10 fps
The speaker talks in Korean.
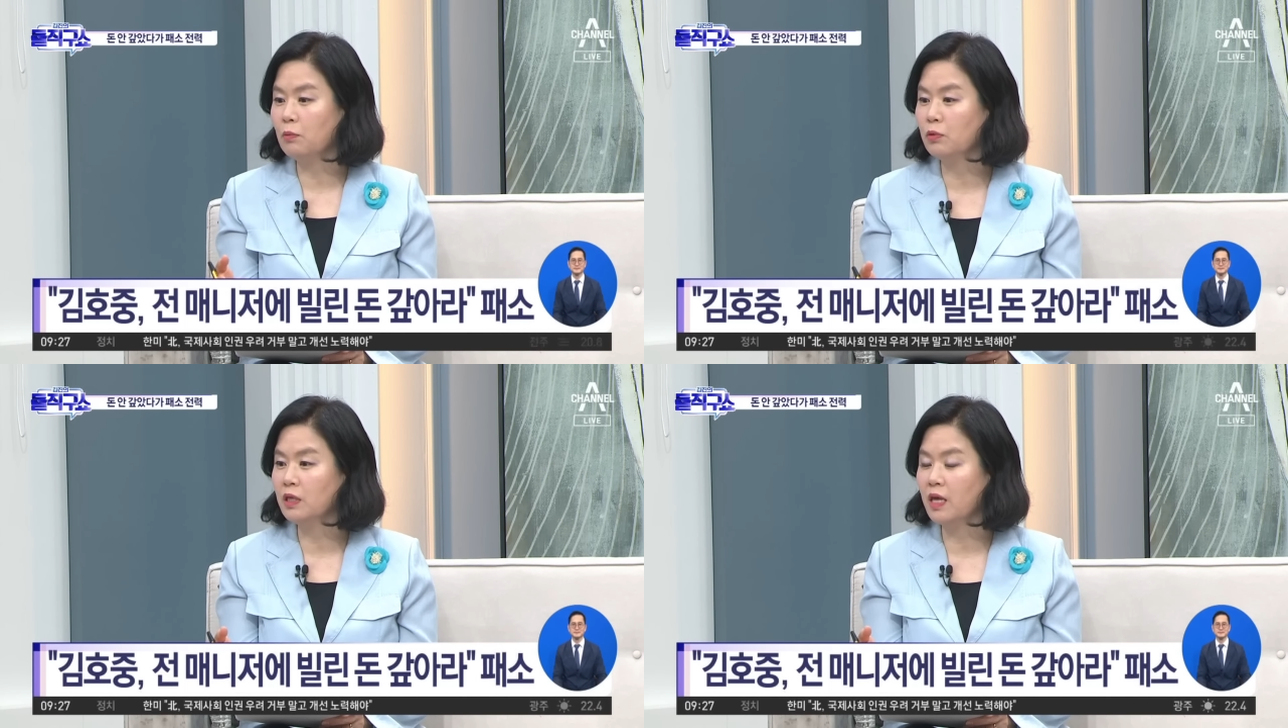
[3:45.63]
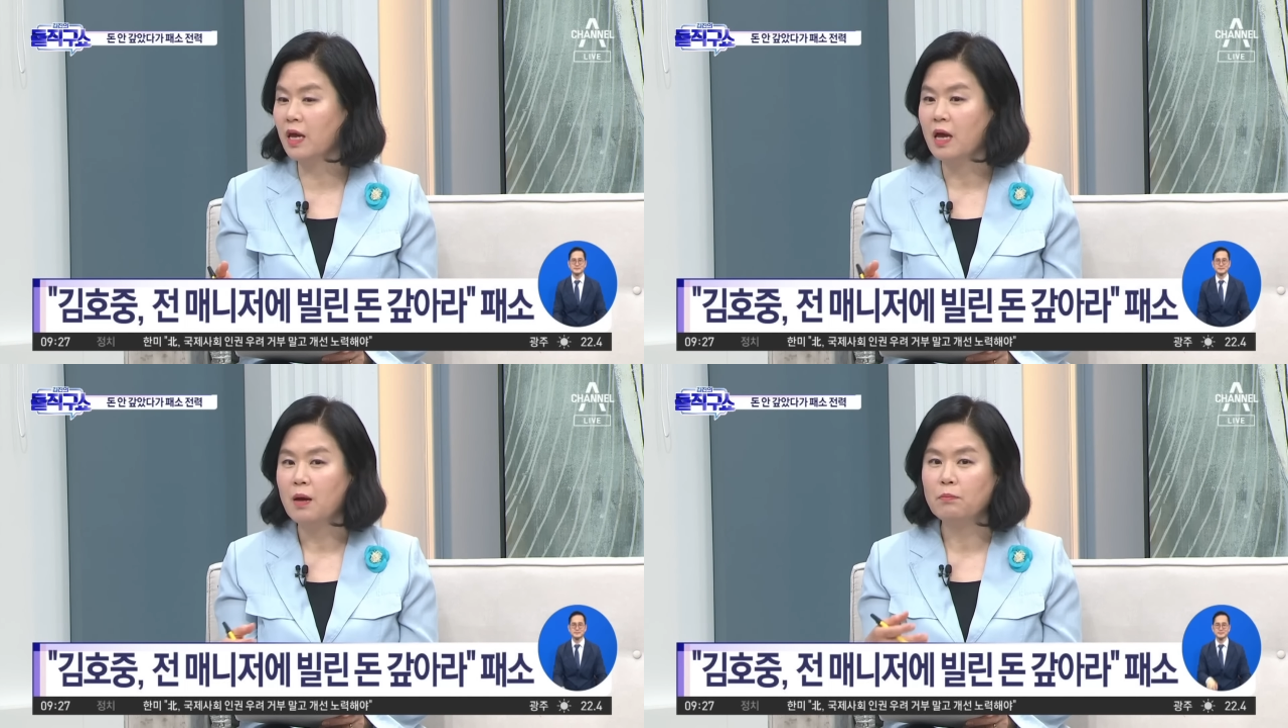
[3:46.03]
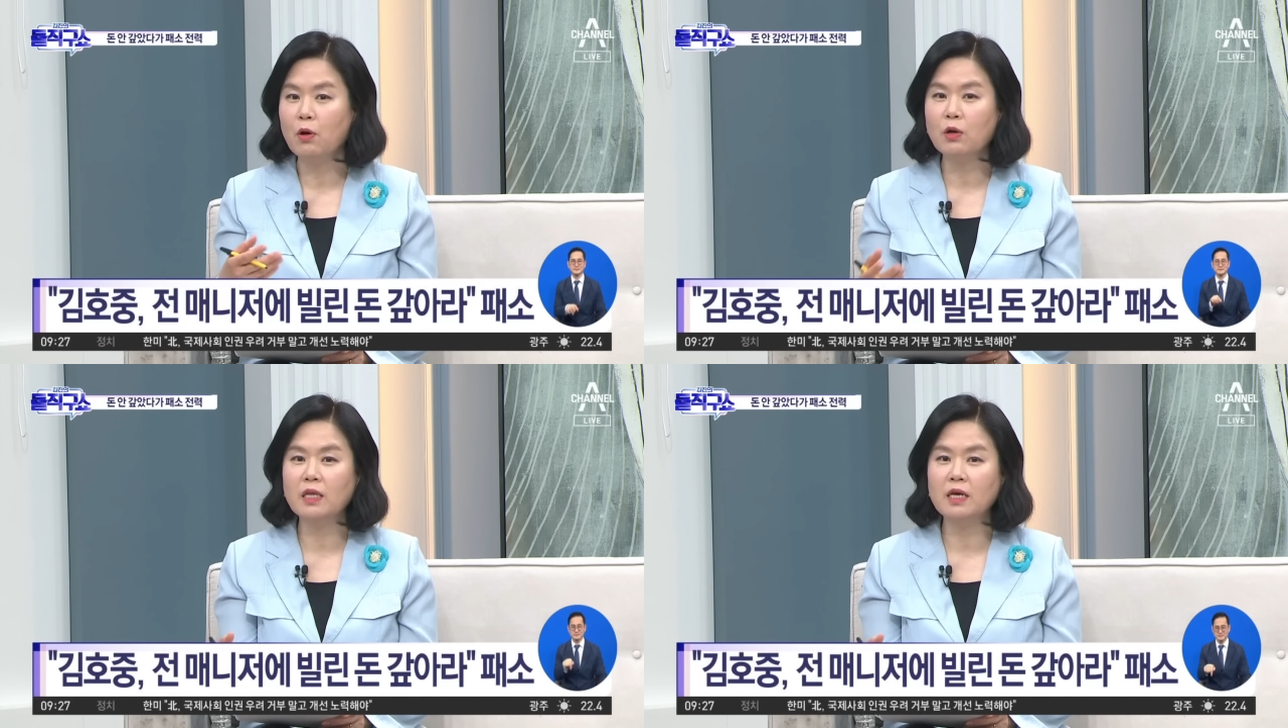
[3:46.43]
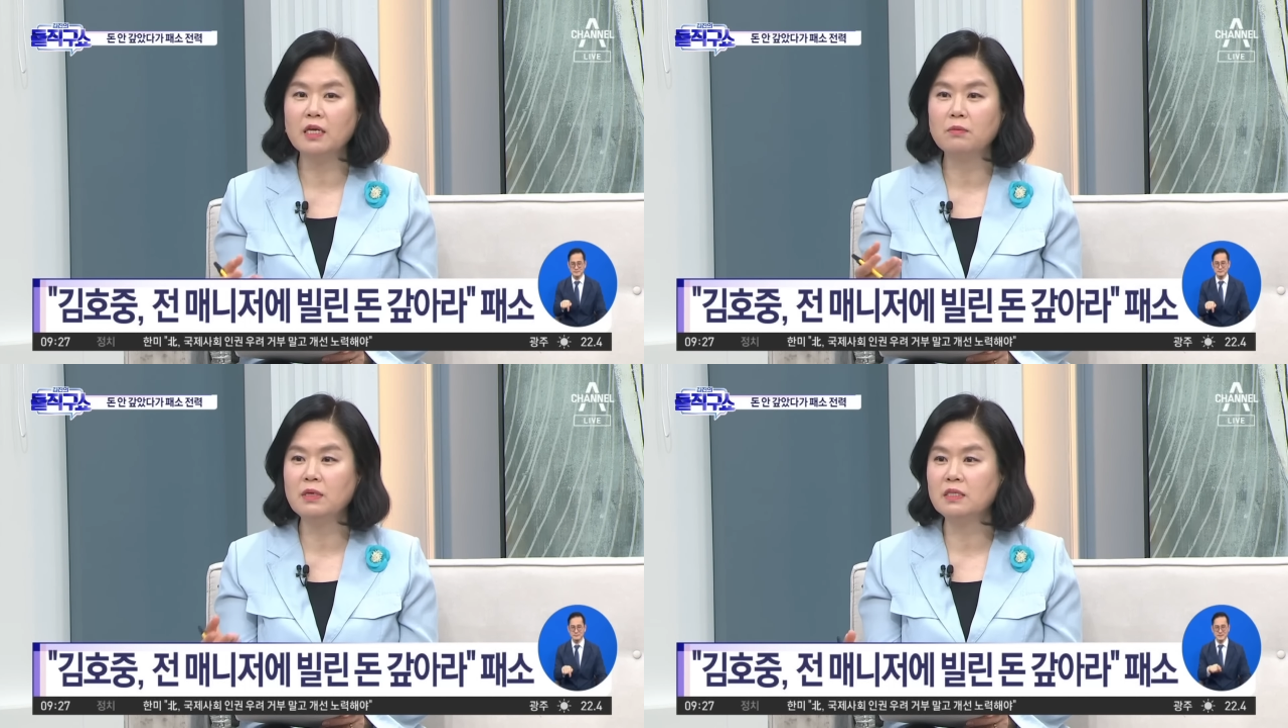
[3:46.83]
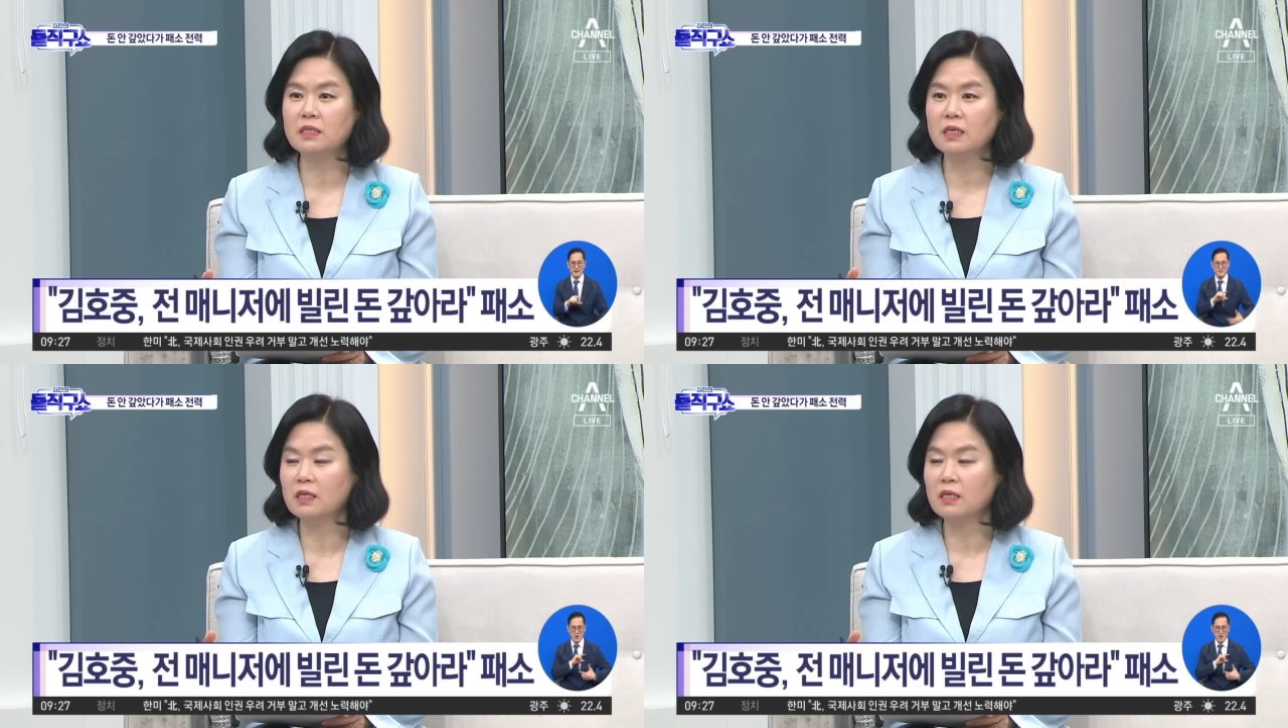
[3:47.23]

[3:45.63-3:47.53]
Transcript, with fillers: 본인의 명예나 이미지